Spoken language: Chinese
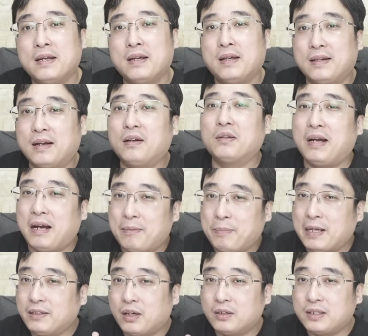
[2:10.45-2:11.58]
然后的话，
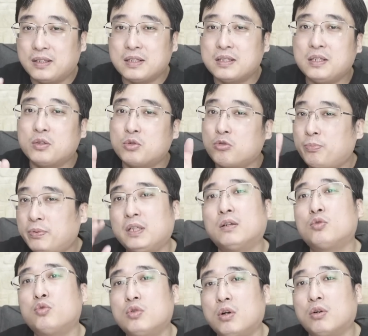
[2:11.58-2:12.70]
半导体的技术不能
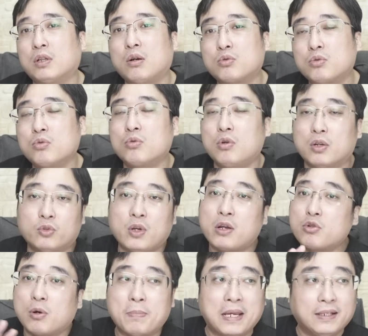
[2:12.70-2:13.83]
出口到中国，虽然
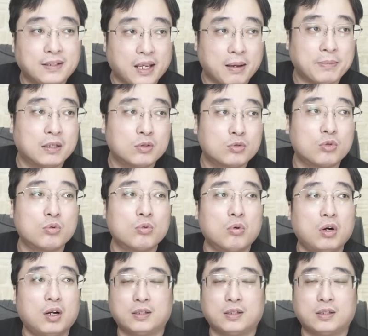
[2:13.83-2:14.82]
说没点名中国，